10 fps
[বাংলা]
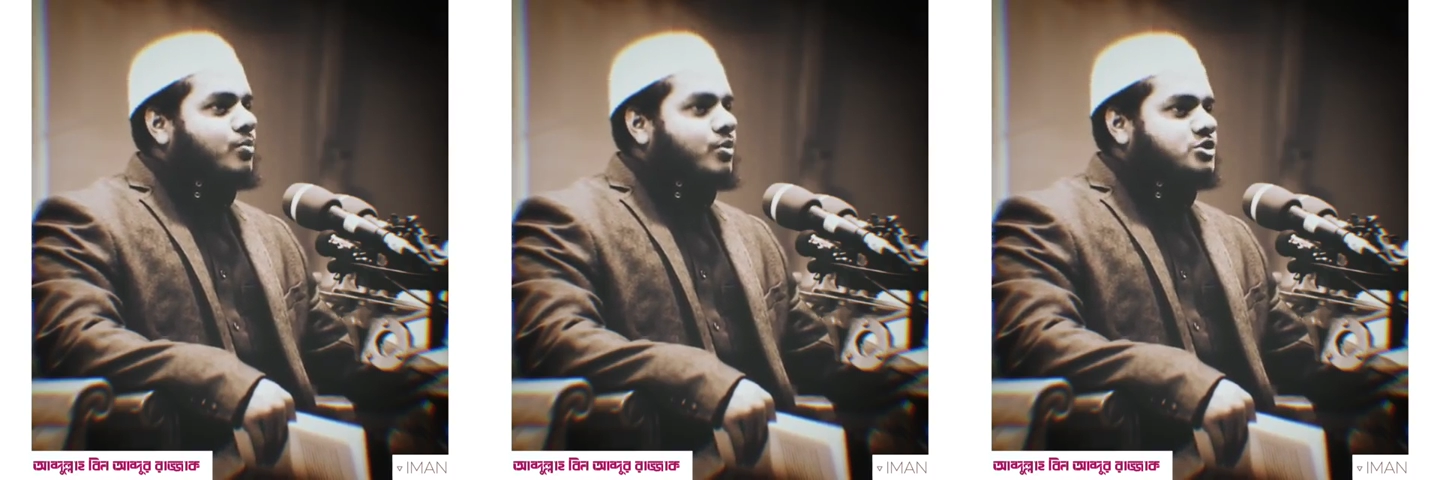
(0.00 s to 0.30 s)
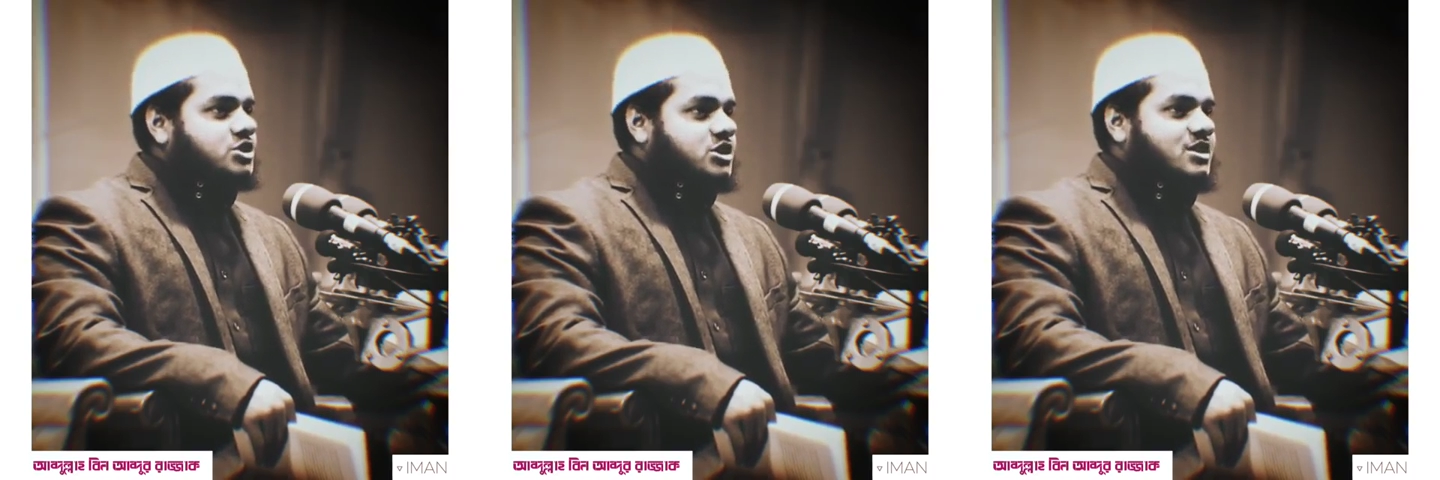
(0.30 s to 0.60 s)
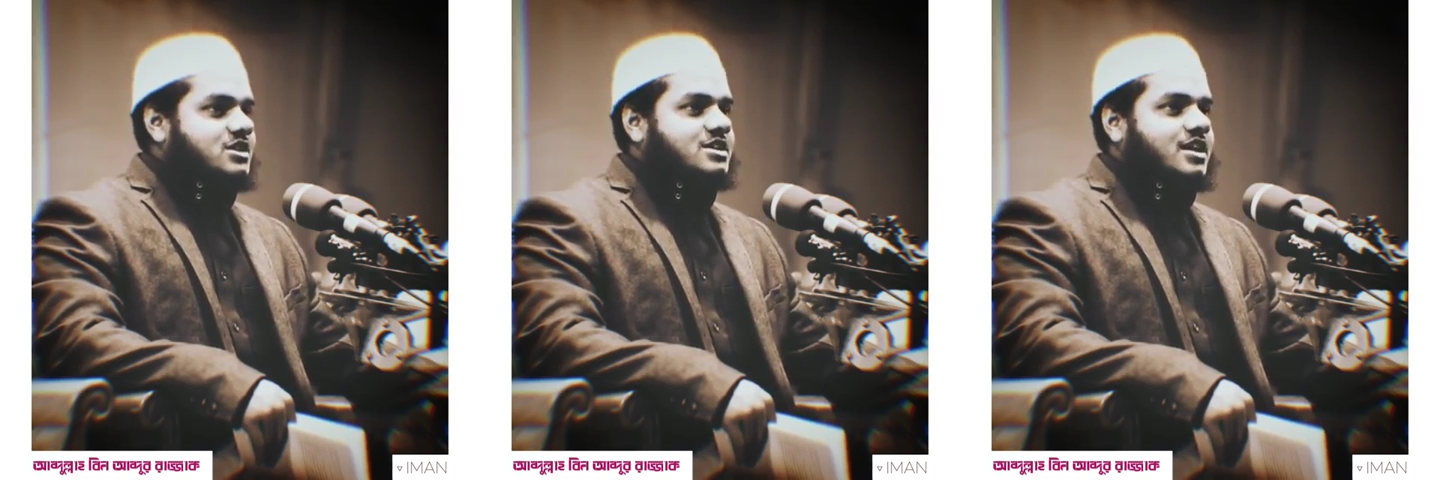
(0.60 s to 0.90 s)
পঞ্চাশ
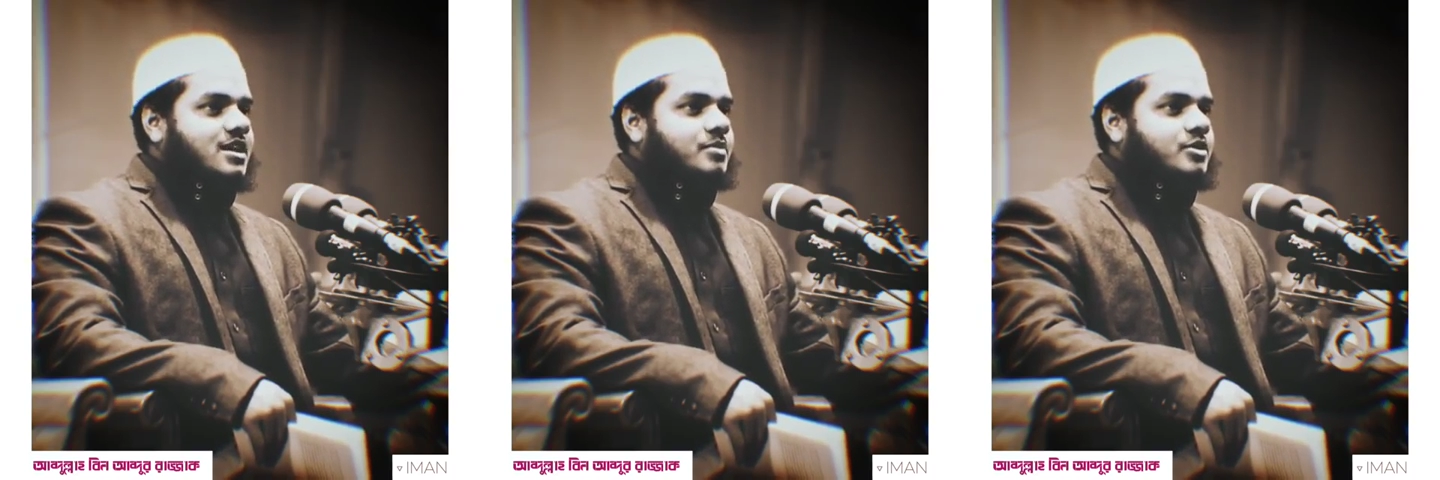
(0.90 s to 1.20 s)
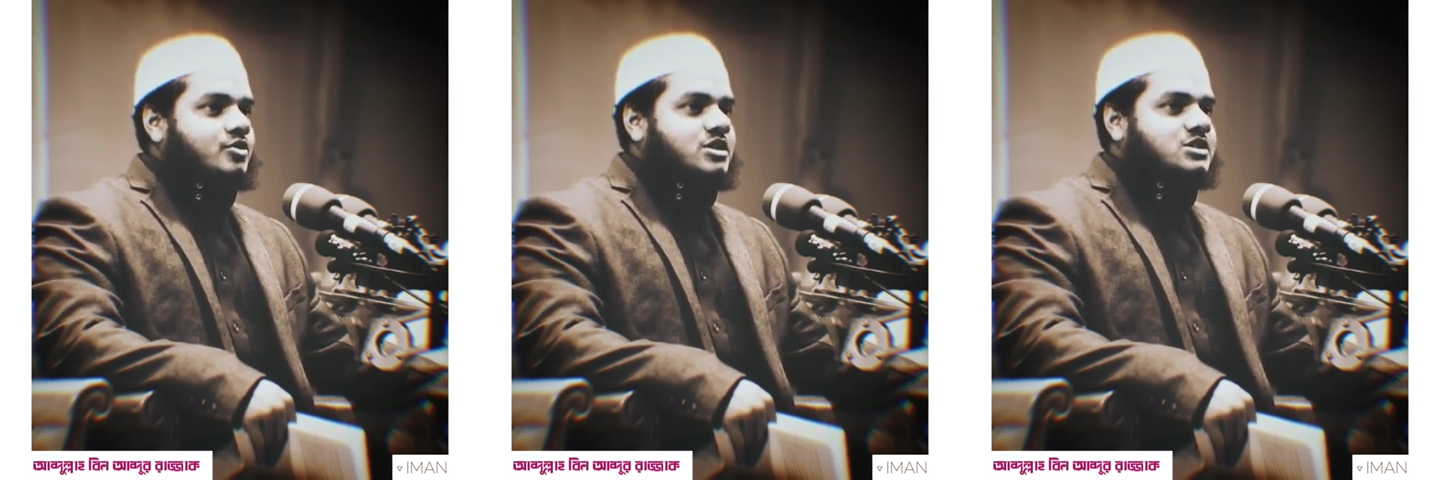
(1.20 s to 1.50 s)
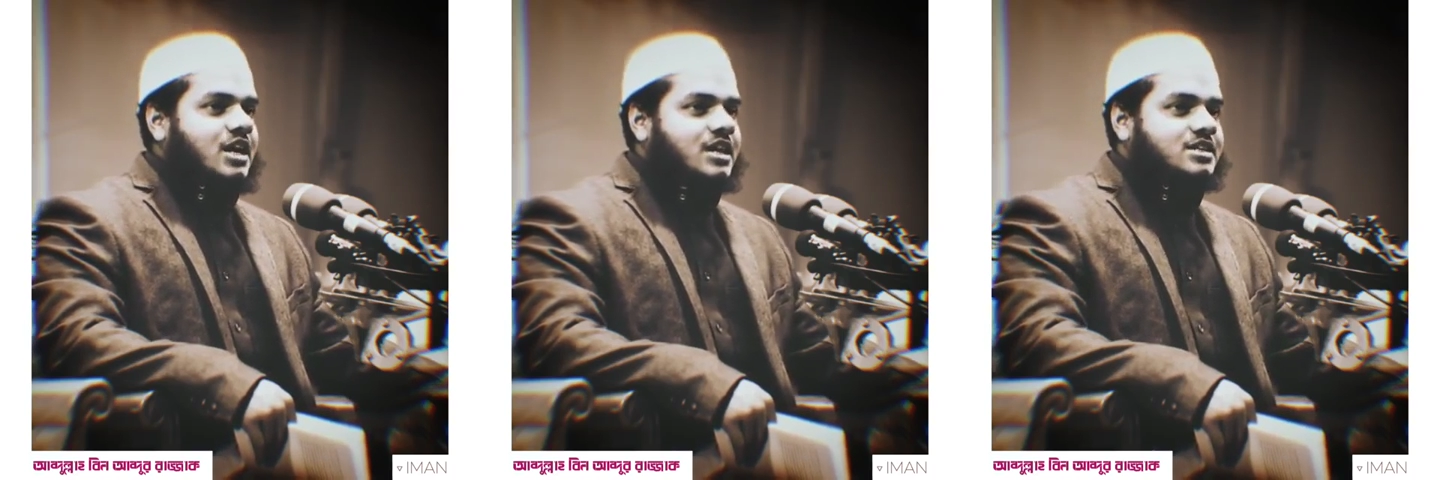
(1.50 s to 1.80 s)
হাজার টাকার বেতনের
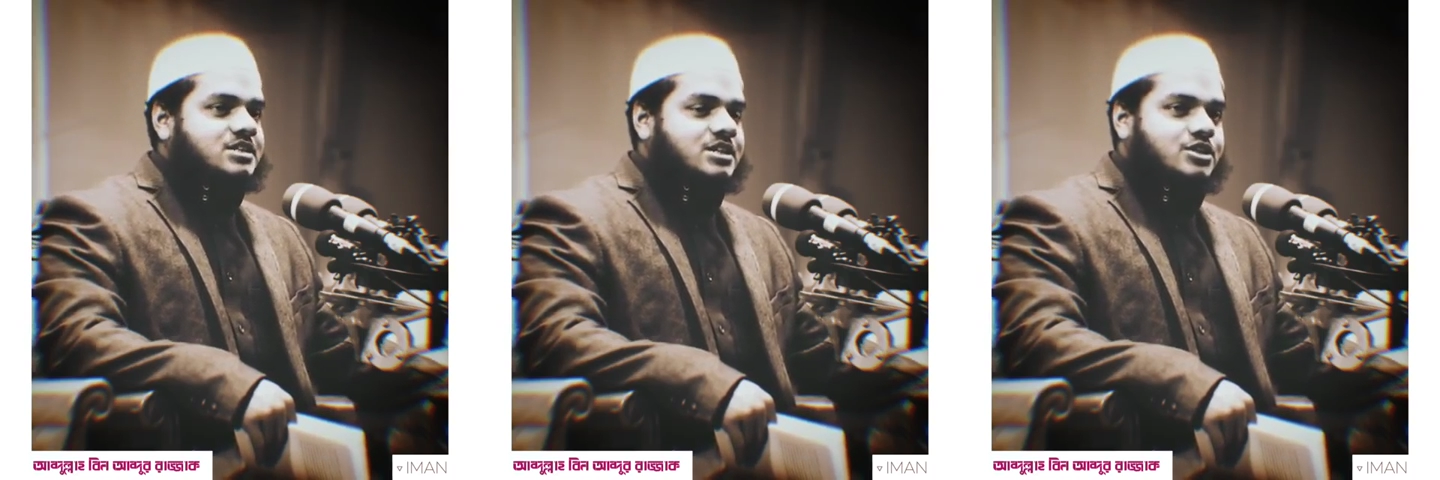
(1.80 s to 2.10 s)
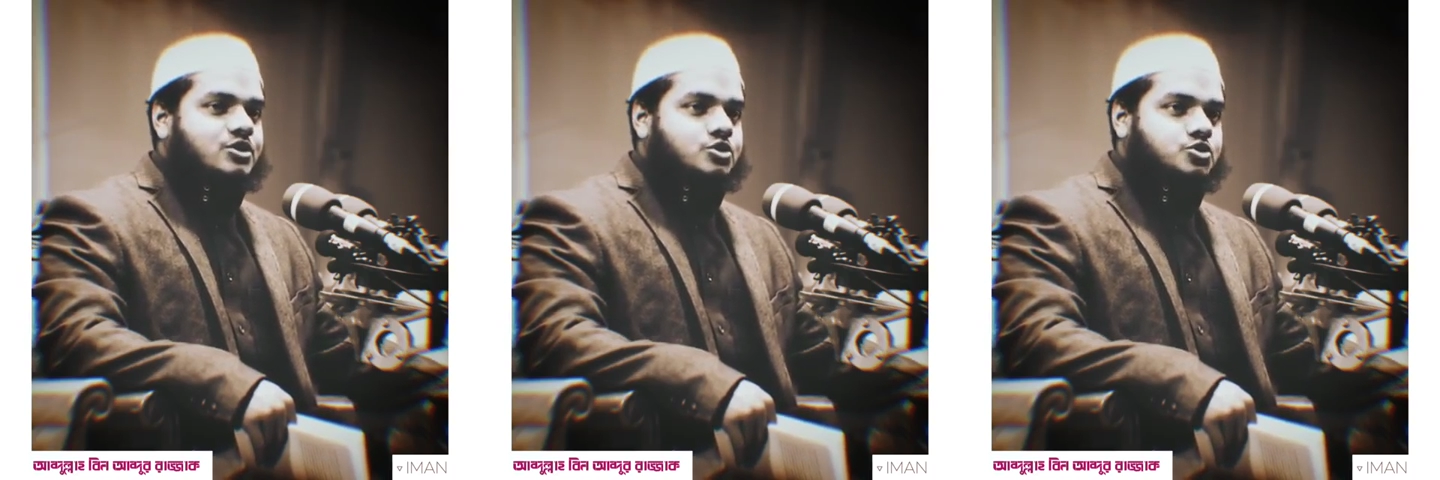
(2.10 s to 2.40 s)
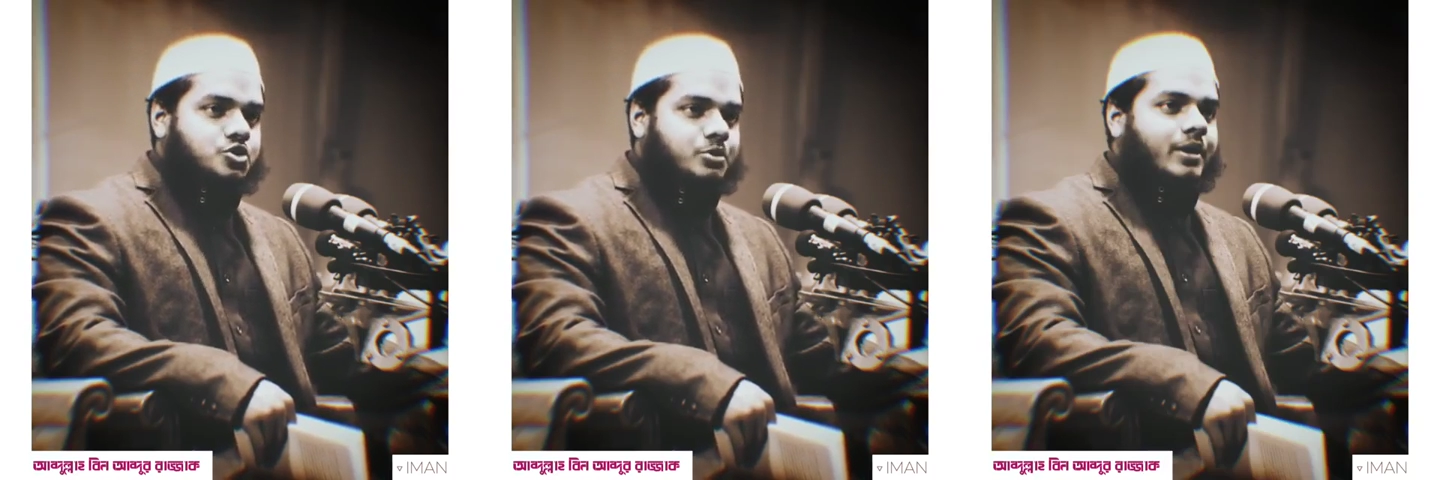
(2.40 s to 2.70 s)
চাকরি ছেড়ে দিল
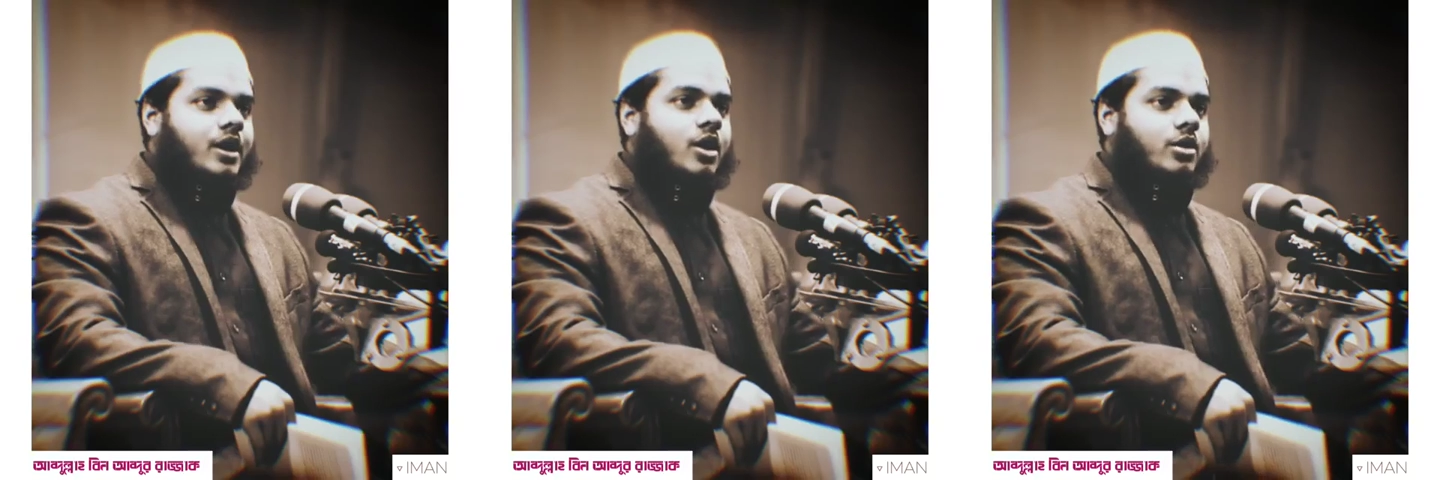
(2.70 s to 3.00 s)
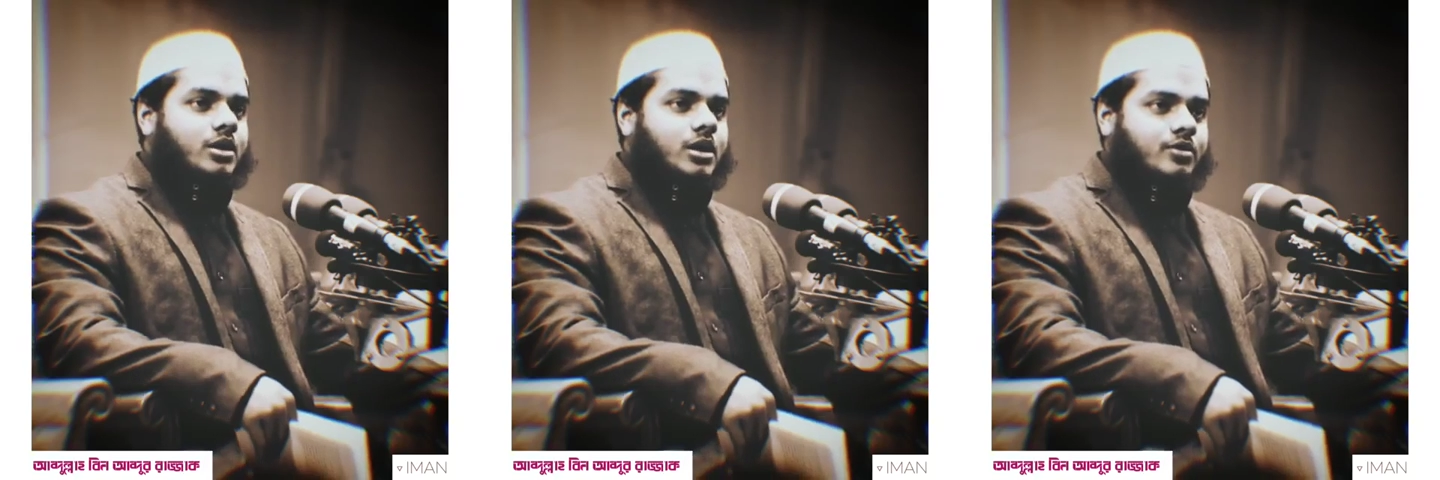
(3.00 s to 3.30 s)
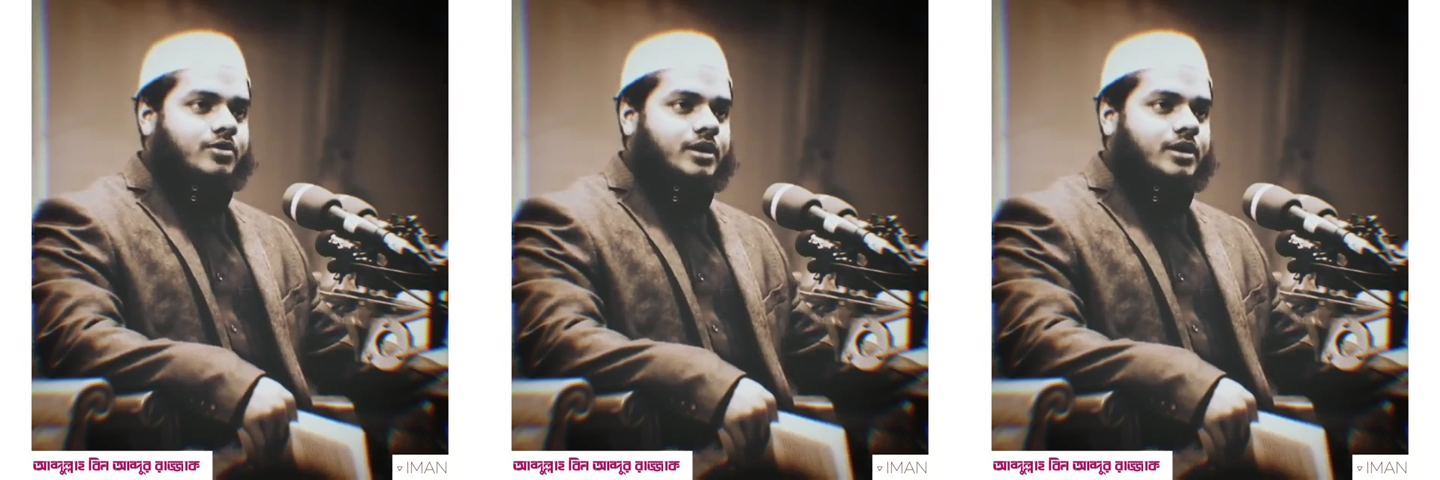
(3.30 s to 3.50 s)
সুদী ব্যাংক হওয়ার কারণে